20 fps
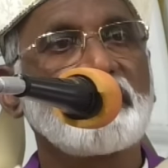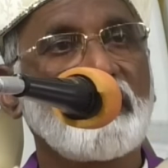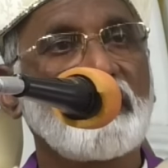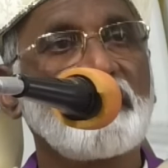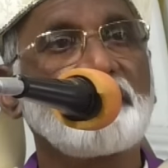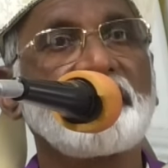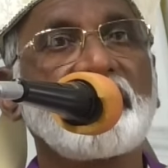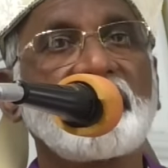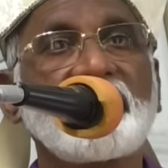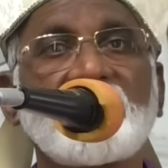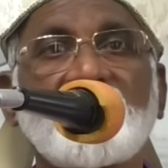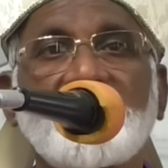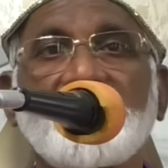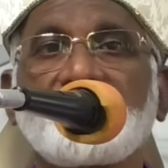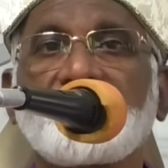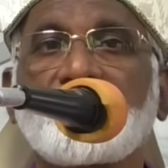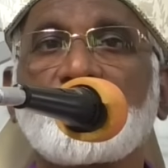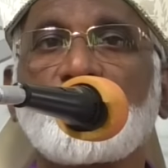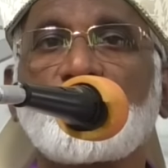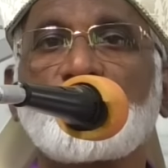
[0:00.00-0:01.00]
எனவே
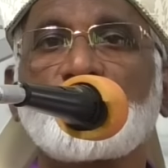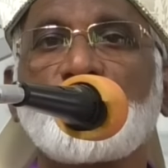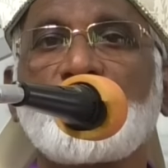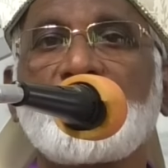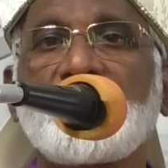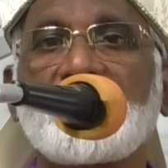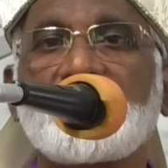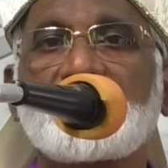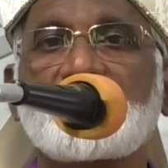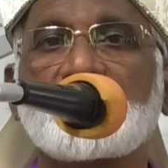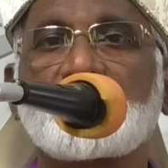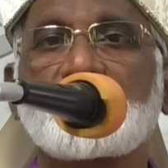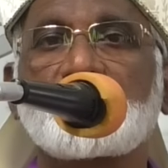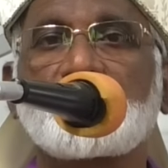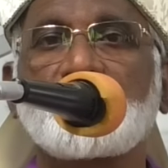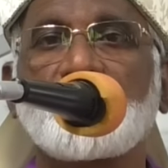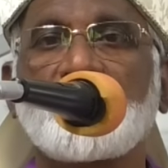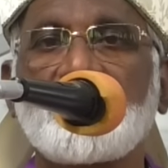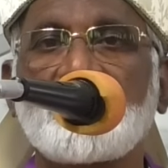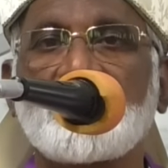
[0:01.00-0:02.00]
இறைவனோடு ஒன்றித்து
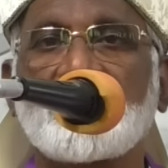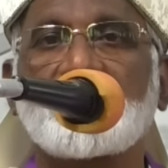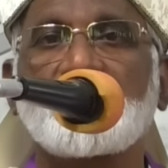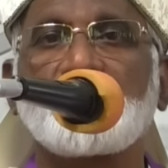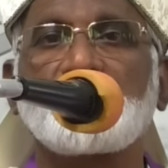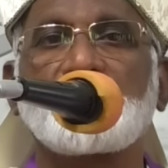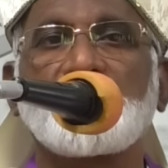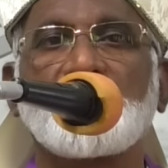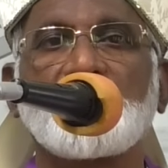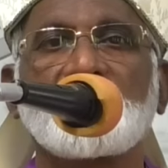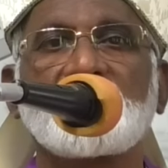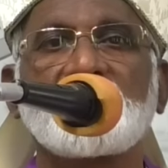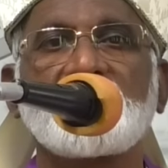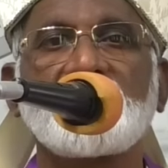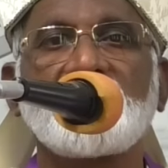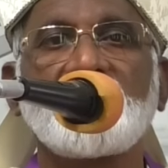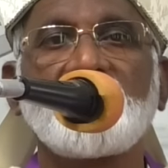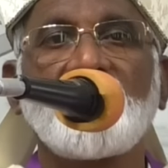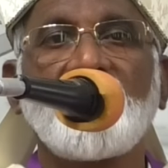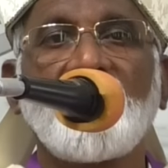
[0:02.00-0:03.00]
ஒன்றிக்கும் போது
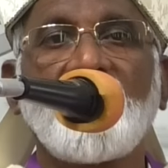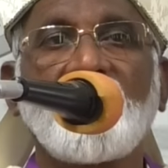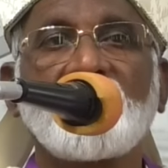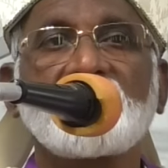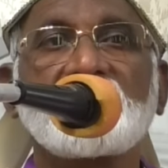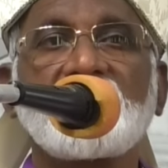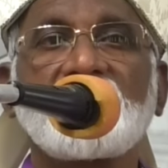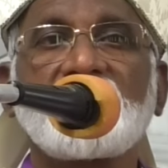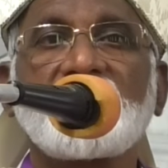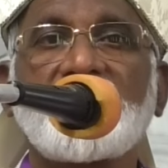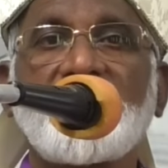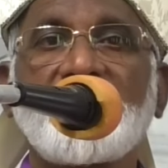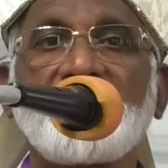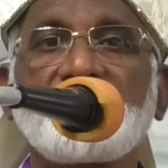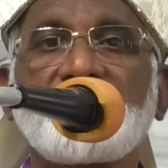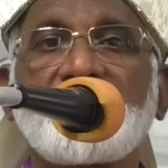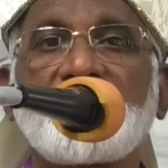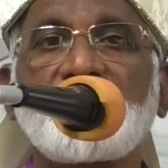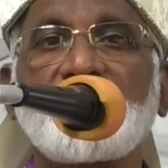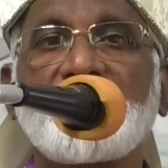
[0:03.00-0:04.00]
அந்த
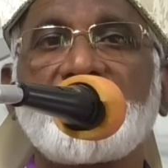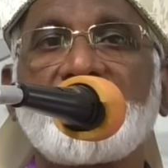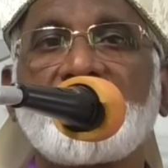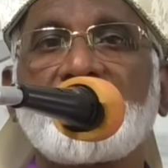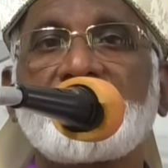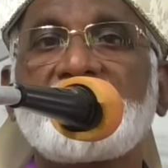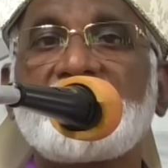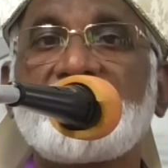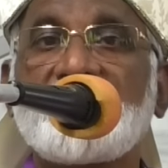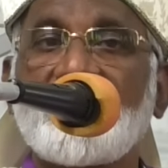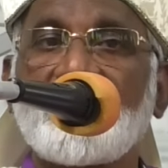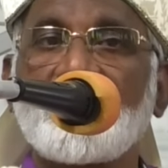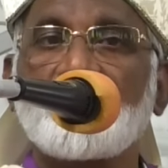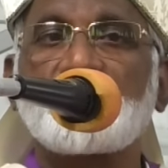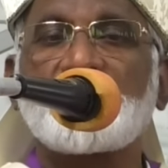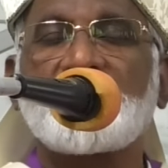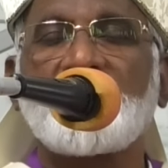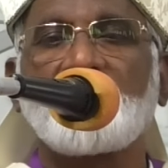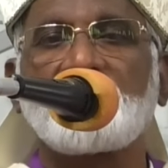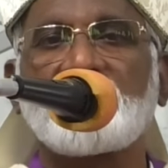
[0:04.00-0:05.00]
இறைவனுடைய
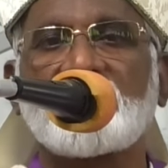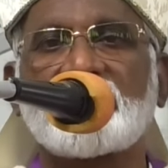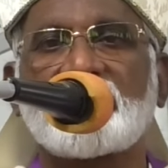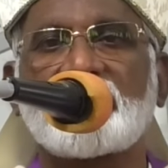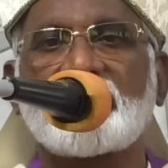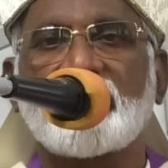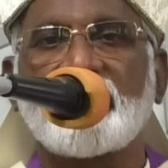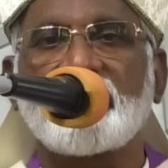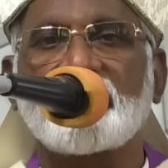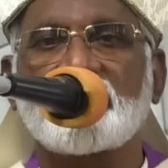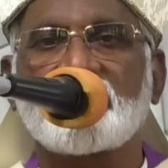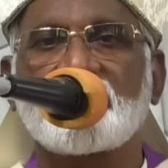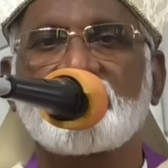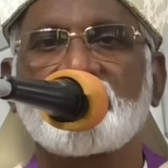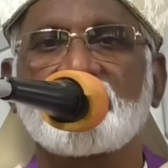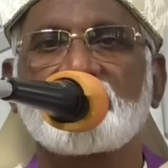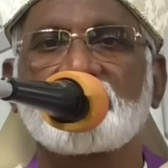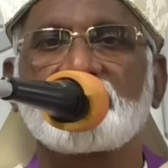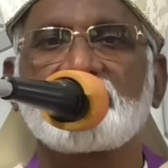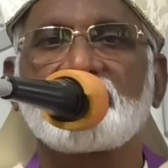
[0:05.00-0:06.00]
இயல்பு நமக்கு
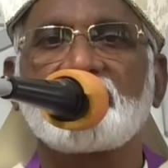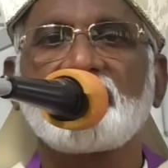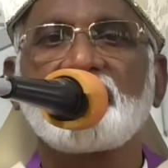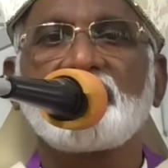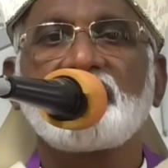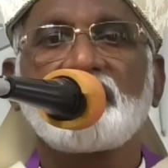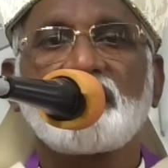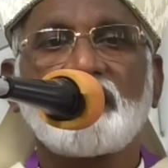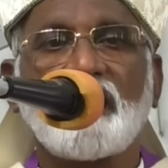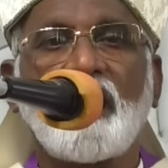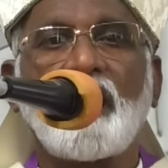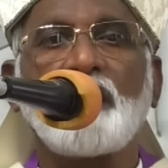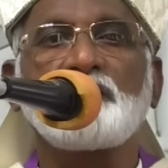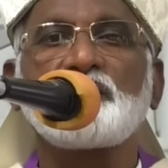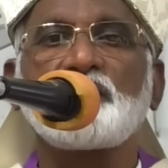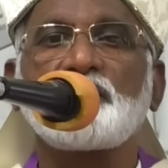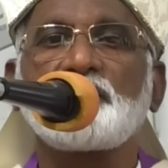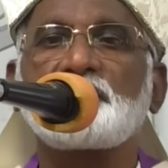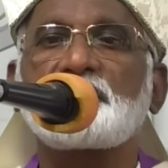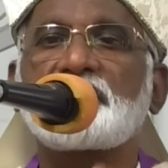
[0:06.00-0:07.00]
கிடைக்கின்றது
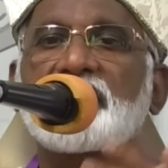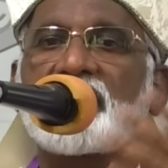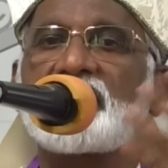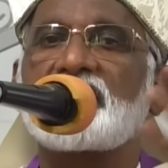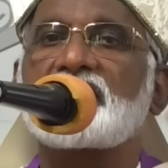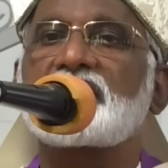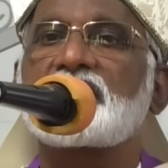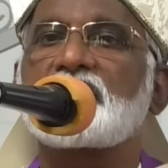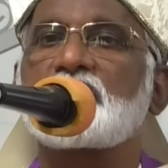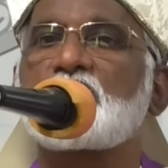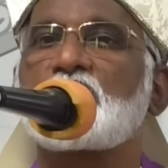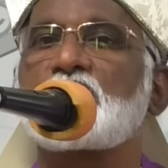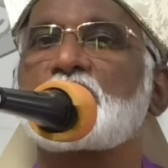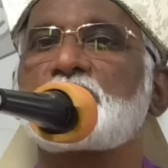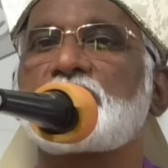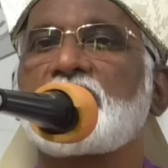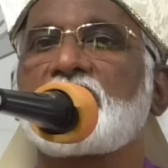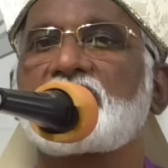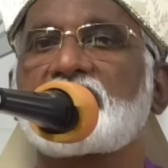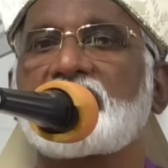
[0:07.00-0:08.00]
நாமும் பிறருக்கு
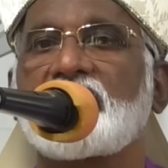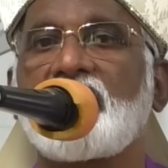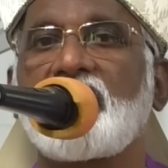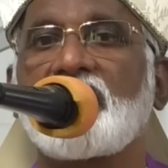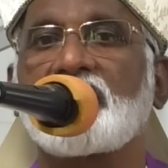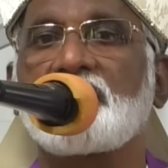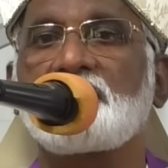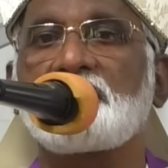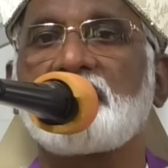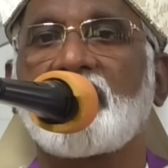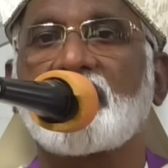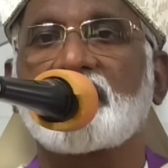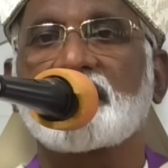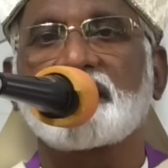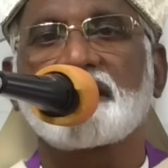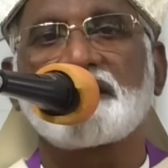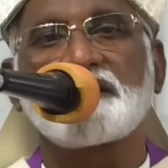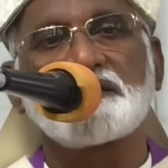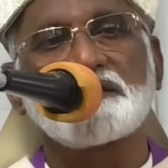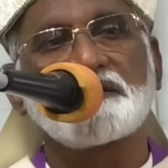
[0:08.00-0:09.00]
கொடுப்பவர்களாக
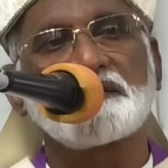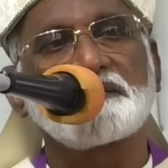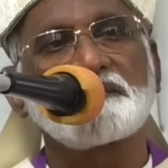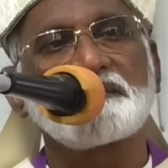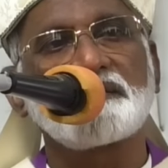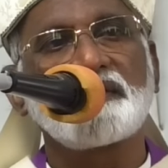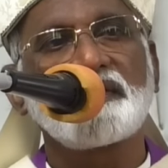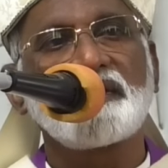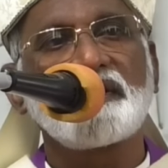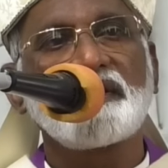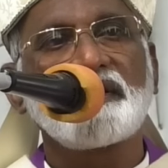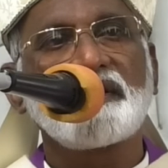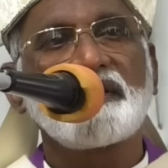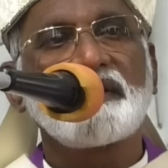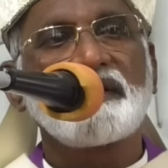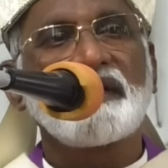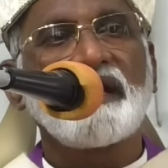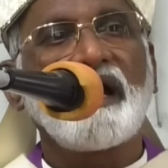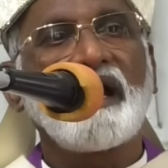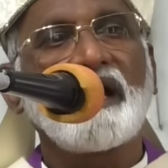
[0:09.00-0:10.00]
மாறுகின்றோம்
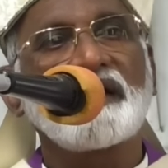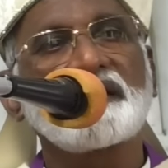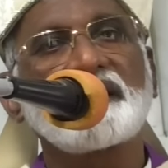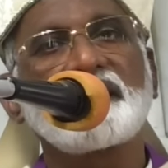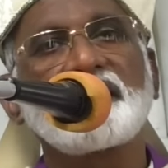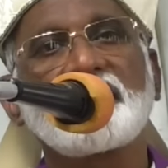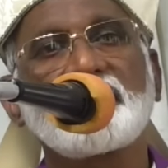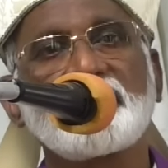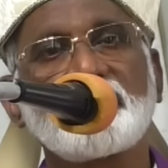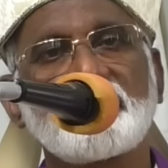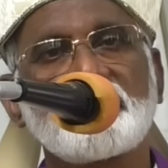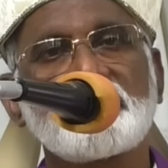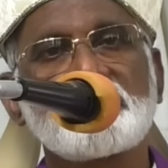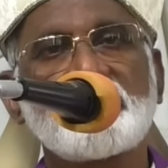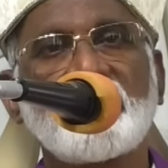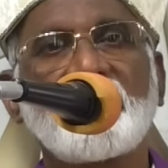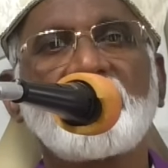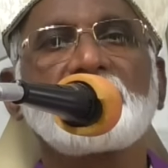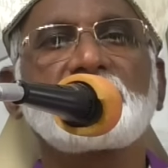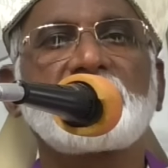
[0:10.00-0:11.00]
அதை
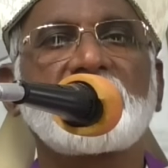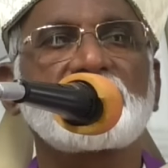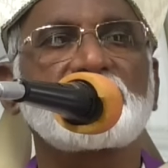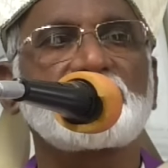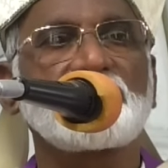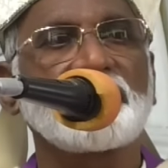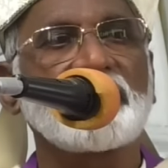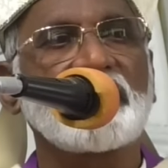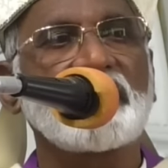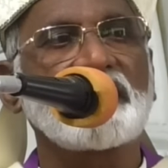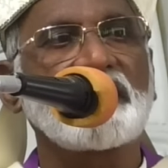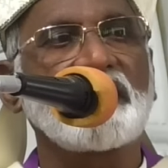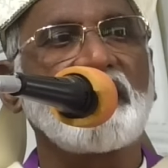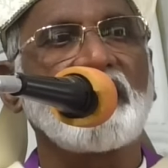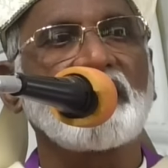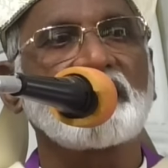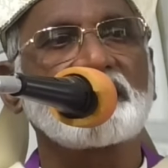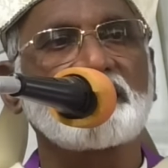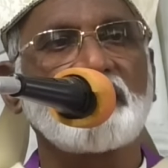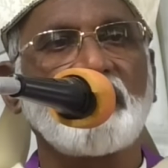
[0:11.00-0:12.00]

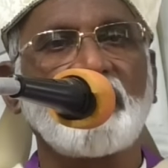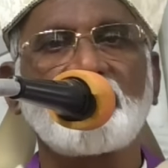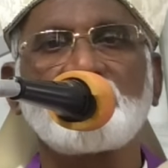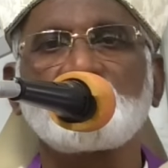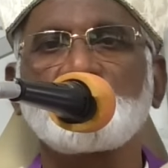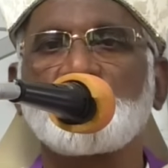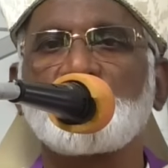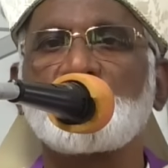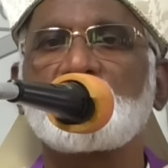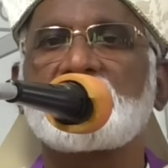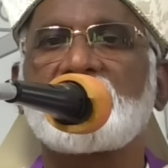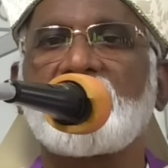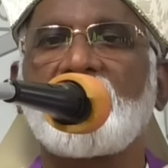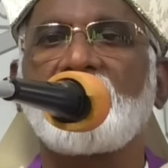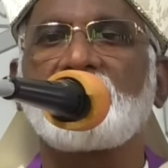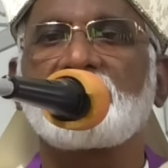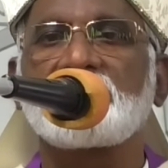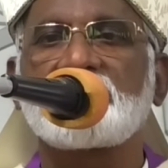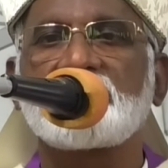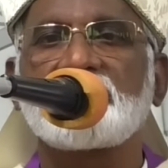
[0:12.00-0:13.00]
செயல்படுத்துவதற்காகத்தான்
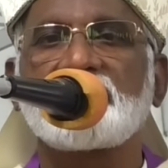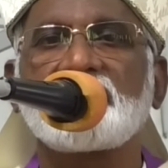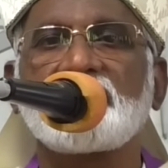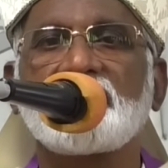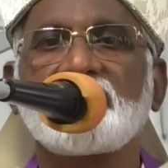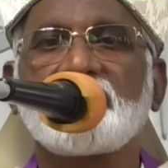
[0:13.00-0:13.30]
மூன்றாவது